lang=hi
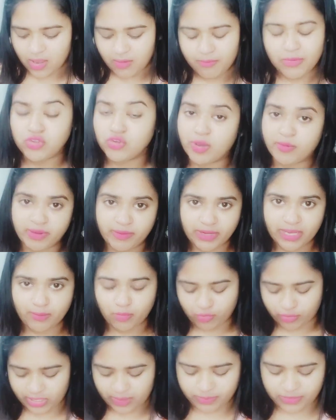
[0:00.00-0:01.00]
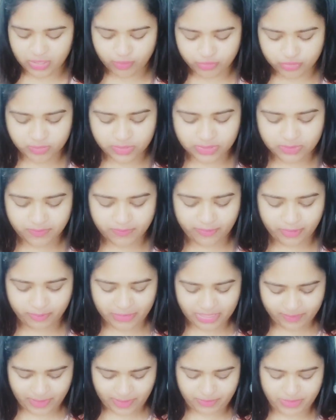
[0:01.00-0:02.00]
मैं तो कभी भी नहीं बोलूँगी अपनी यूट्यूबर
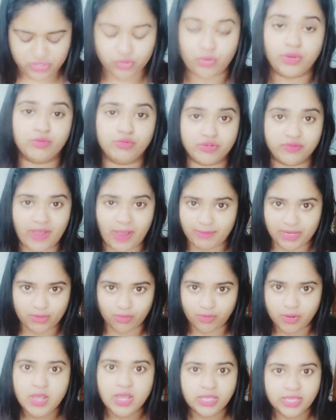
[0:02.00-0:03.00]
मतलब अपनी जो यूट्यूब फैमिली को